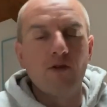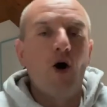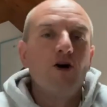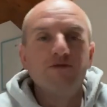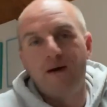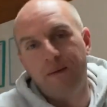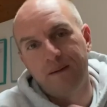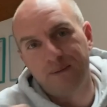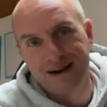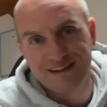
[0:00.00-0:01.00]
no, vabbè,
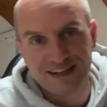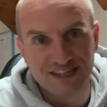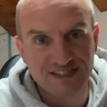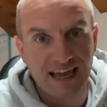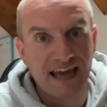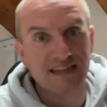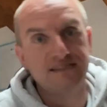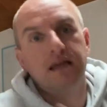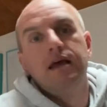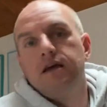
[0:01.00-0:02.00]
a parte gli
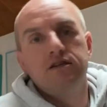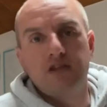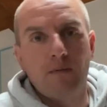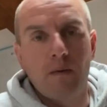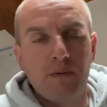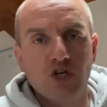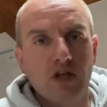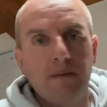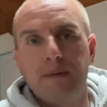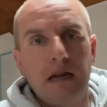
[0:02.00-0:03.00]
scherzi, siamo a pesce
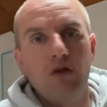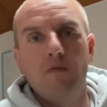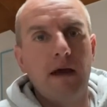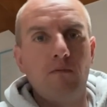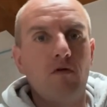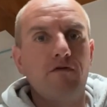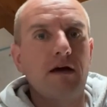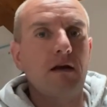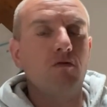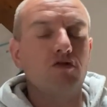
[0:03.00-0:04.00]
d'aprile, dobbiamo
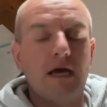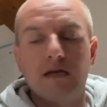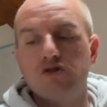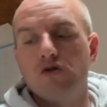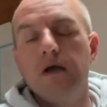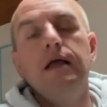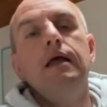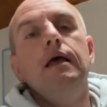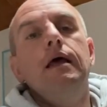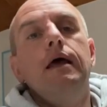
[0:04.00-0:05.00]
fare lo scherzo.
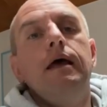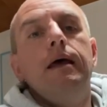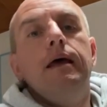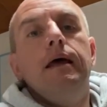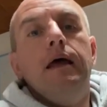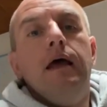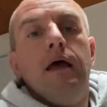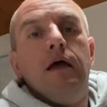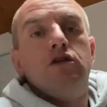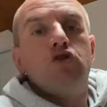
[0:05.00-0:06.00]

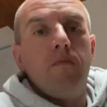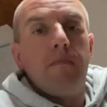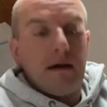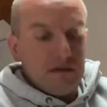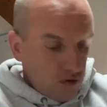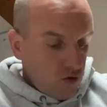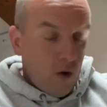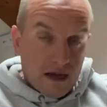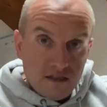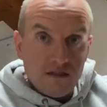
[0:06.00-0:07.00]
Insomma, siamo
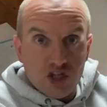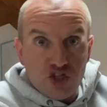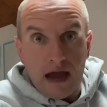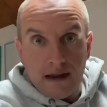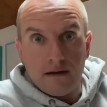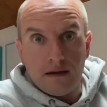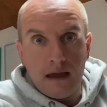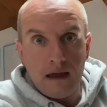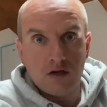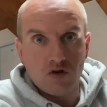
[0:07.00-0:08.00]
quasi dieci anni,
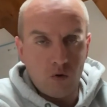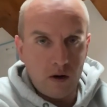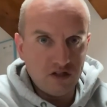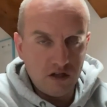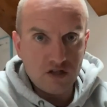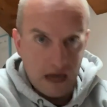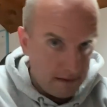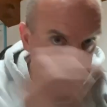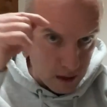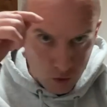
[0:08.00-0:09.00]
eh? sono quasi dieci
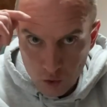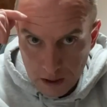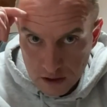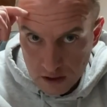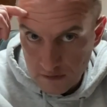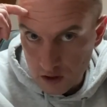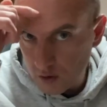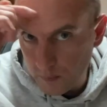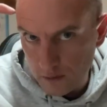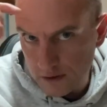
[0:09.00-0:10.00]
anni, le rughe si
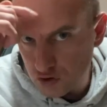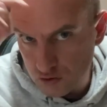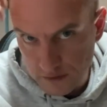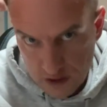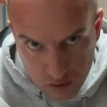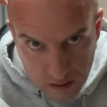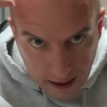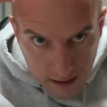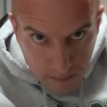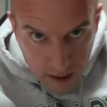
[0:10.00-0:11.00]
vedono, però adesso sto facendo il
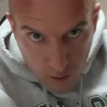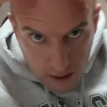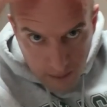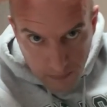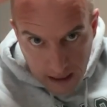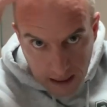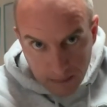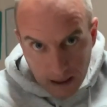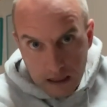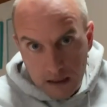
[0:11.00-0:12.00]
trattamento anche per i
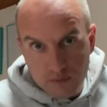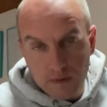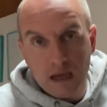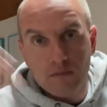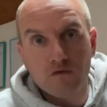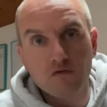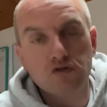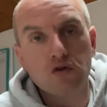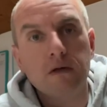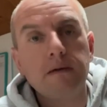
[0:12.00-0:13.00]
capelli, speriamo
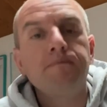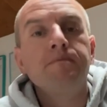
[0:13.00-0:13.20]
funzioni.